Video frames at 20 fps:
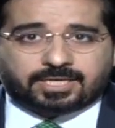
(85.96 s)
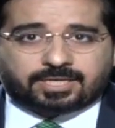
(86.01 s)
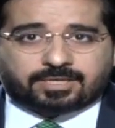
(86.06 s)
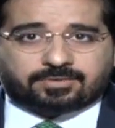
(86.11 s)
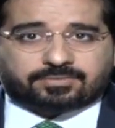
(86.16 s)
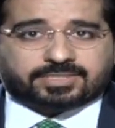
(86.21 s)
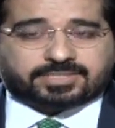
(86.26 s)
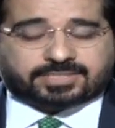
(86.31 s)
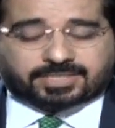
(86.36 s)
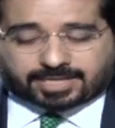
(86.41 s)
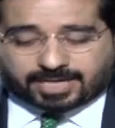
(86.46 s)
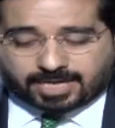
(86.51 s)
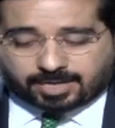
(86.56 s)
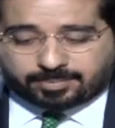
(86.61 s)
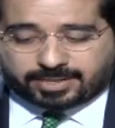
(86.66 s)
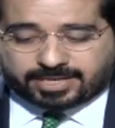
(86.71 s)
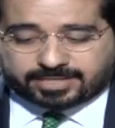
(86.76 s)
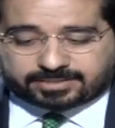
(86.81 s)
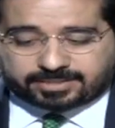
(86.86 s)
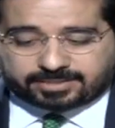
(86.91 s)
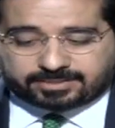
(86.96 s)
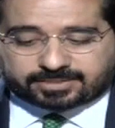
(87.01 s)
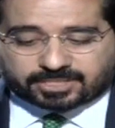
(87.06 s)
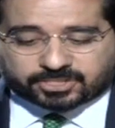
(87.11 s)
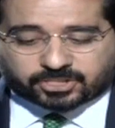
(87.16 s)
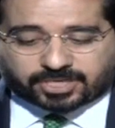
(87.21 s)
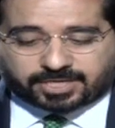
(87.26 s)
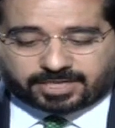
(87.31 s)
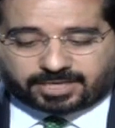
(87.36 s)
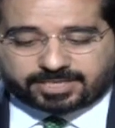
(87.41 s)
في انتخابات
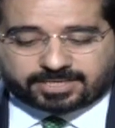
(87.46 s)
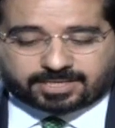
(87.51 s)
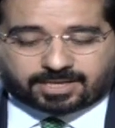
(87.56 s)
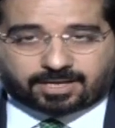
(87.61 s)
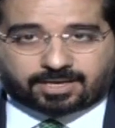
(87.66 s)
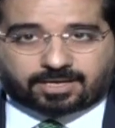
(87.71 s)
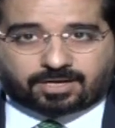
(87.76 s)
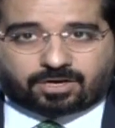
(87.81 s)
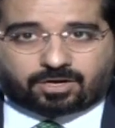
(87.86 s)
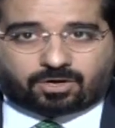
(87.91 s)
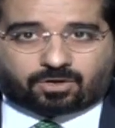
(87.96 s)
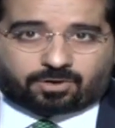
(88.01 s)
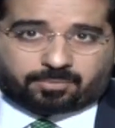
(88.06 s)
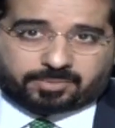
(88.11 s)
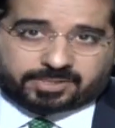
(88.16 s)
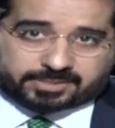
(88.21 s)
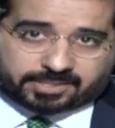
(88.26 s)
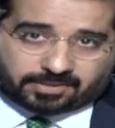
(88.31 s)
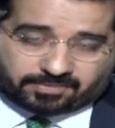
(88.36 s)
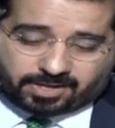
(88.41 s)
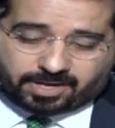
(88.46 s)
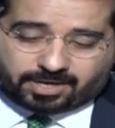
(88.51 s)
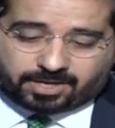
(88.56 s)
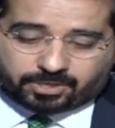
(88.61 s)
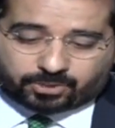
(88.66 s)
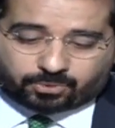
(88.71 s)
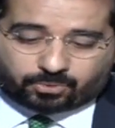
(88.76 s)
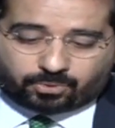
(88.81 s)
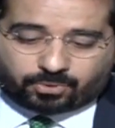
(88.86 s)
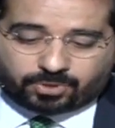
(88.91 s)
تشريعية ومن
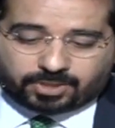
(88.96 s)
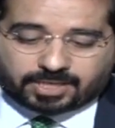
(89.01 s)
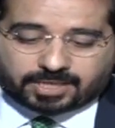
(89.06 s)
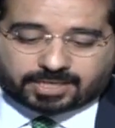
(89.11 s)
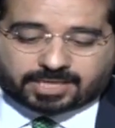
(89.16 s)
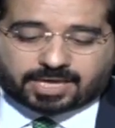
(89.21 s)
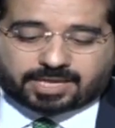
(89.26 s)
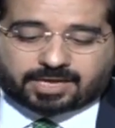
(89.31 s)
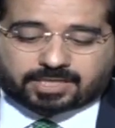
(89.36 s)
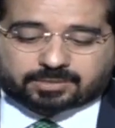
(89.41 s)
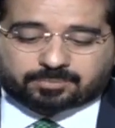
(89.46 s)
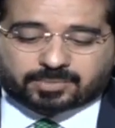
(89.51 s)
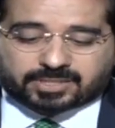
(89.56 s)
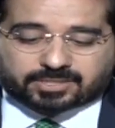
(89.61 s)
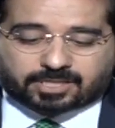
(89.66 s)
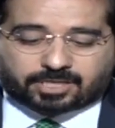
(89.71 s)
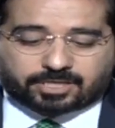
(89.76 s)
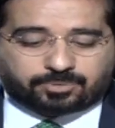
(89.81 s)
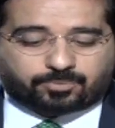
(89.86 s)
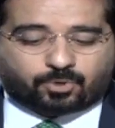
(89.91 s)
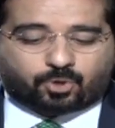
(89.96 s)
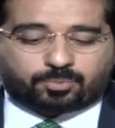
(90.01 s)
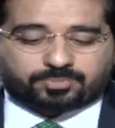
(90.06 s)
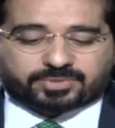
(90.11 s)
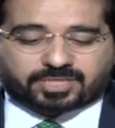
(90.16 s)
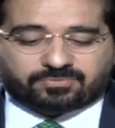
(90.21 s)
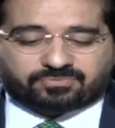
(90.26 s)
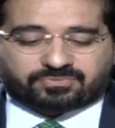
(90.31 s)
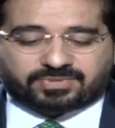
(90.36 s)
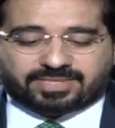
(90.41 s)
تظاهروا كانت مطالبهم
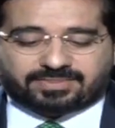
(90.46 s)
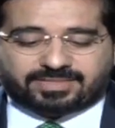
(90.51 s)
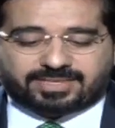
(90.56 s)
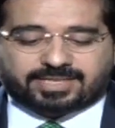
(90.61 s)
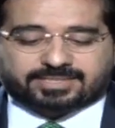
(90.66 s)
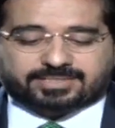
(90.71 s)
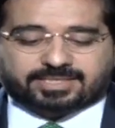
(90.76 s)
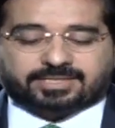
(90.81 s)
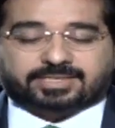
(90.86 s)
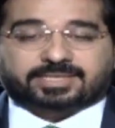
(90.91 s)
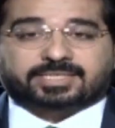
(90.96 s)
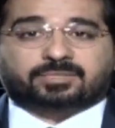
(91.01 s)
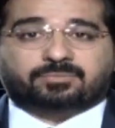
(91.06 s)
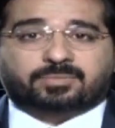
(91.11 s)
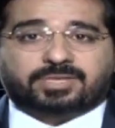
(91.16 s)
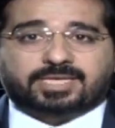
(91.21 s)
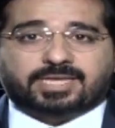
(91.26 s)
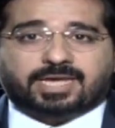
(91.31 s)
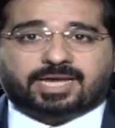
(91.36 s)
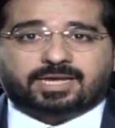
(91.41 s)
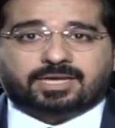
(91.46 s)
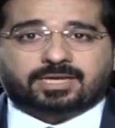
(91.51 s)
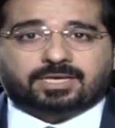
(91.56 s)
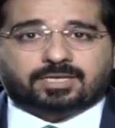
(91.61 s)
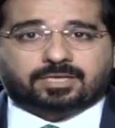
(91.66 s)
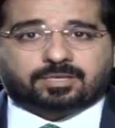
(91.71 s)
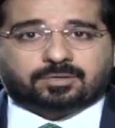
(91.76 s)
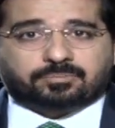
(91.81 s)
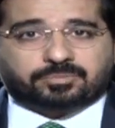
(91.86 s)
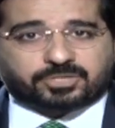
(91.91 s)
تنفيذية خدمية
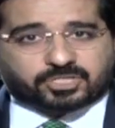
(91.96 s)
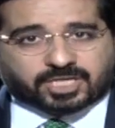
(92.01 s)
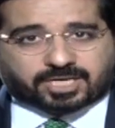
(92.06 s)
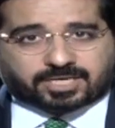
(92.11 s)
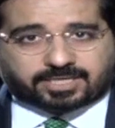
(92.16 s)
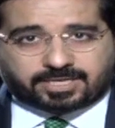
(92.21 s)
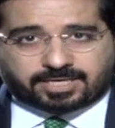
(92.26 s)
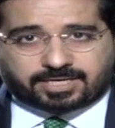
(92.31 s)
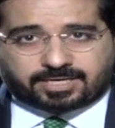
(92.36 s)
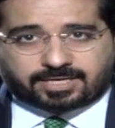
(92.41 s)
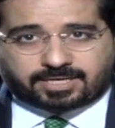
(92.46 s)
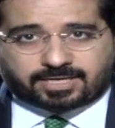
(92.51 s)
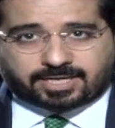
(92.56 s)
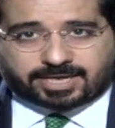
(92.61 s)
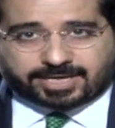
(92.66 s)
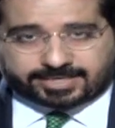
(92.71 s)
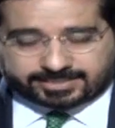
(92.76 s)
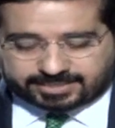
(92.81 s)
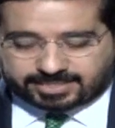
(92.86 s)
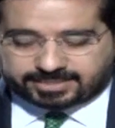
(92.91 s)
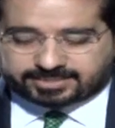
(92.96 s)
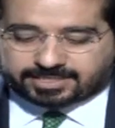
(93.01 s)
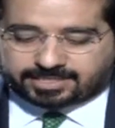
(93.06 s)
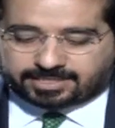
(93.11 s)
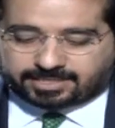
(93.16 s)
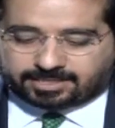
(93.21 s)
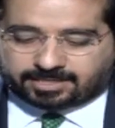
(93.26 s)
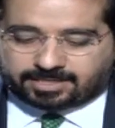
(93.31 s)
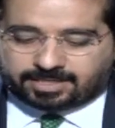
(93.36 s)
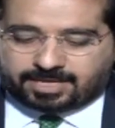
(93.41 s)
بشكل
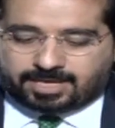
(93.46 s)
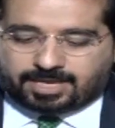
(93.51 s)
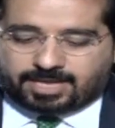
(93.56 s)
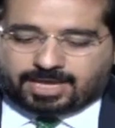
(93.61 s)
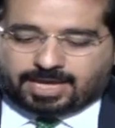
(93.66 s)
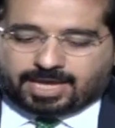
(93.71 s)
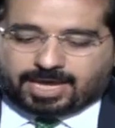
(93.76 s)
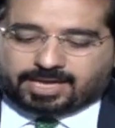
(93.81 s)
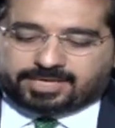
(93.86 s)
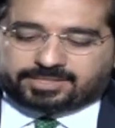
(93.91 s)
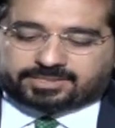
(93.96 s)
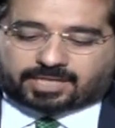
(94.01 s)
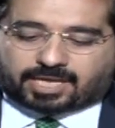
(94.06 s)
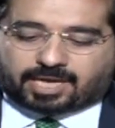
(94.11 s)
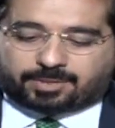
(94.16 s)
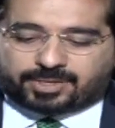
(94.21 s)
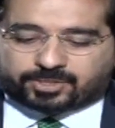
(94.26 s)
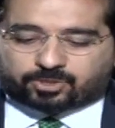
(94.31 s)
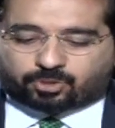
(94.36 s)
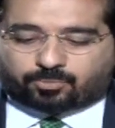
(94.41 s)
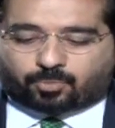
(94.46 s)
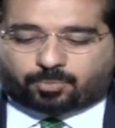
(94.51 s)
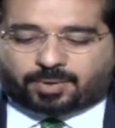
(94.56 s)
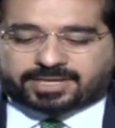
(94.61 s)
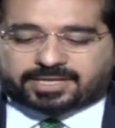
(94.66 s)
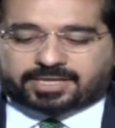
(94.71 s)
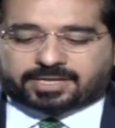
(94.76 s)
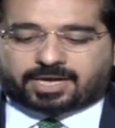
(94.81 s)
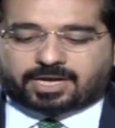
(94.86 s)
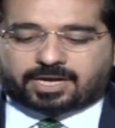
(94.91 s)
أساسي الانتخابات
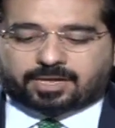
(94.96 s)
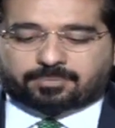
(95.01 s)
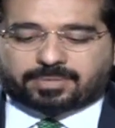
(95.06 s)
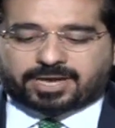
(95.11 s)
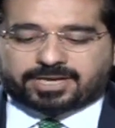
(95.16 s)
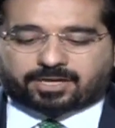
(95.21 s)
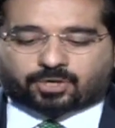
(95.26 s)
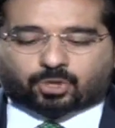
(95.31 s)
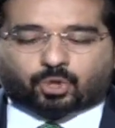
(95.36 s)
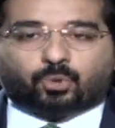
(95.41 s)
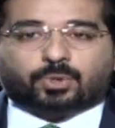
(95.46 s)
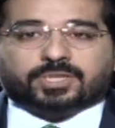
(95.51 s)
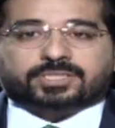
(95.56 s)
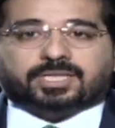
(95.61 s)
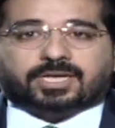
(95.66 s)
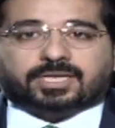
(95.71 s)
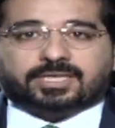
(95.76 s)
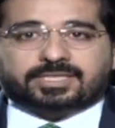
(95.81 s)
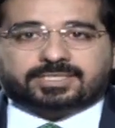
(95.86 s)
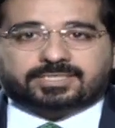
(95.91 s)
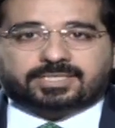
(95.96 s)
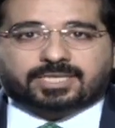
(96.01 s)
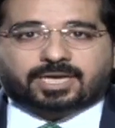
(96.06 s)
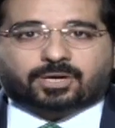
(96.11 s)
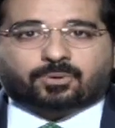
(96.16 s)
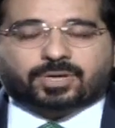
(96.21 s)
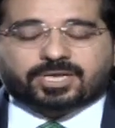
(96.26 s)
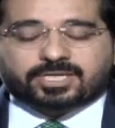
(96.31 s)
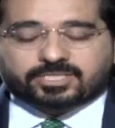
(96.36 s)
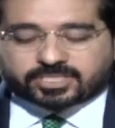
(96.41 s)
المبكرة بين القوى التقليدية
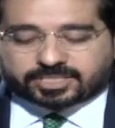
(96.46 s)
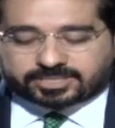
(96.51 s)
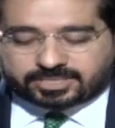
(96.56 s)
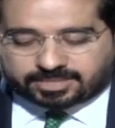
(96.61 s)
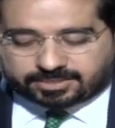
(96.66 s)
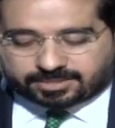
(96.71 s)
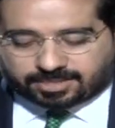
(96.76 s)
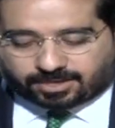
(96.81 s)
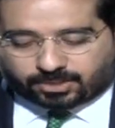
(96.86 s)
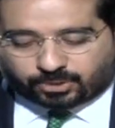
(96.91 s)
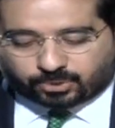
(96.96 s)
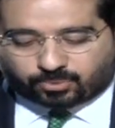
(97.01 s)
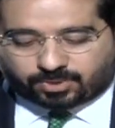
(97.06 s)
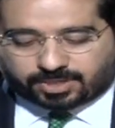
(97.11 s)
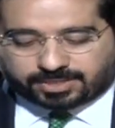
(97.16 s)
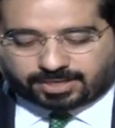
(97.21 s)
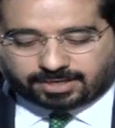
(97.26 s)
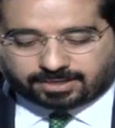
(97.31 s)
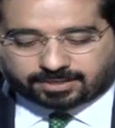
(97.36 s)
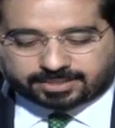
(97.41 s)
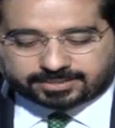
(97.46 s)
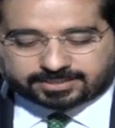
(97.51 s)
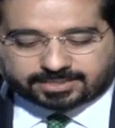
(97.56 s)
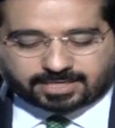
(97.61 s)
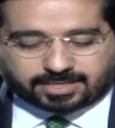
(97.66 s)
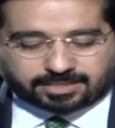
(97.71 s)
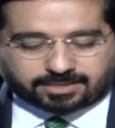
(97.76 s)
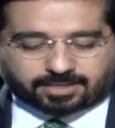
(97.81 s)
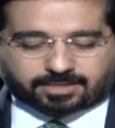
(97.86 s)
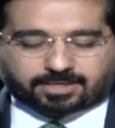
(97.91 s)
والجديدة عنوان حلقتها
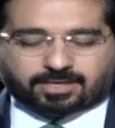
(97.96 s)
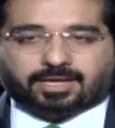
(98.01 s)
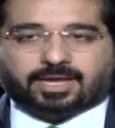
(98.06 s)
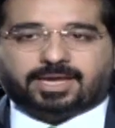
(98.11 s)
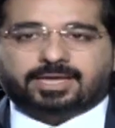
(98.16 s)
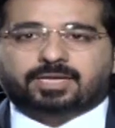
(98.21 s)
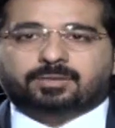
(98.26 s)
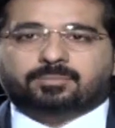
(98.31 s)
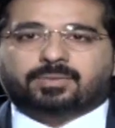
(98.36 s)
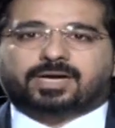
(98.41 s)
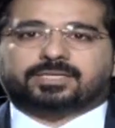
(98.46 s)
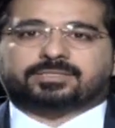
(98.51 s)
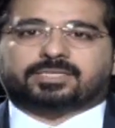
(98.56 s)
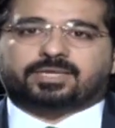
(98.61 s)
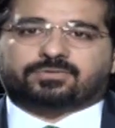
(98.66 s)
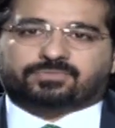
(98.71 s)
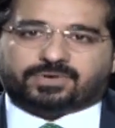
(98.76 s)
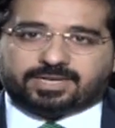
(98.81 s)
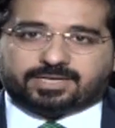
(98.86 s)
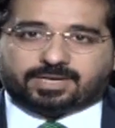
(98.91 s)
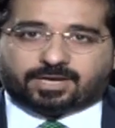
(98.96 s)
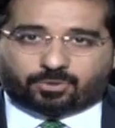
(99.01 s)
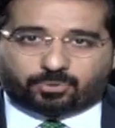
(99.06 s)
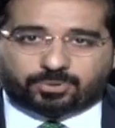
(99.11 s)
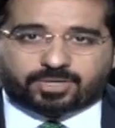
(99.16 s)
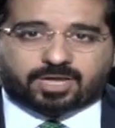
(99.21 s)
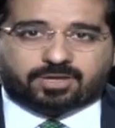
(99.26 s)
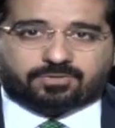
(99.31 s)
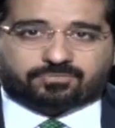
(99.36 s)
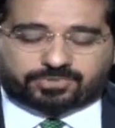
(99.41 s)
عراق الخير مع ضيفينا
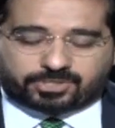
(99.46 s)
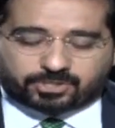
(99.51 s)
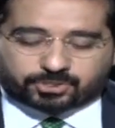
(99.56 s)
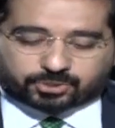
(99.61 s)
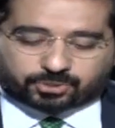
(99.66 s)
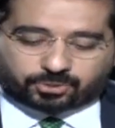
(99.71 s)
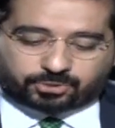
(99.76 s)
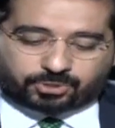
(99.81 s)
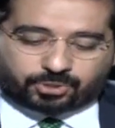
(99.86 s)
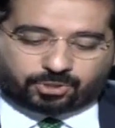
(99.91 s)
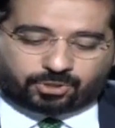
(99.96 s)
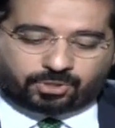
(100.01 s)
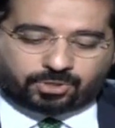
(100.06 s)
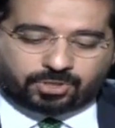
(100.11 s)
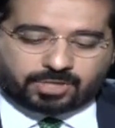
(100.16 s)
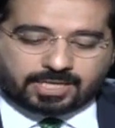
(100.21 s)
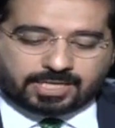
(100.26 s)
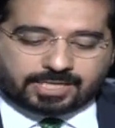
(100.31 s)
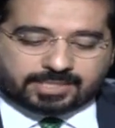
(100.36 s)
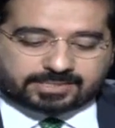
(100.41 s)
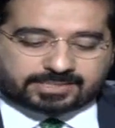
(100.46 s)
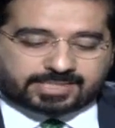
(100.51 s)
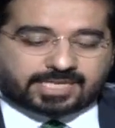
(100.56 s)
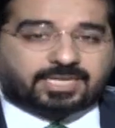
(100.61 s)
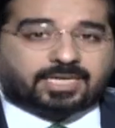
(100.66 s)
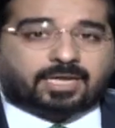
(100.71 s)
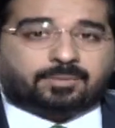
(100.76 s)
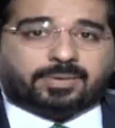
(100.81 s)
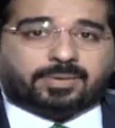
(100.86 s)
هنا في الاستوديو زينب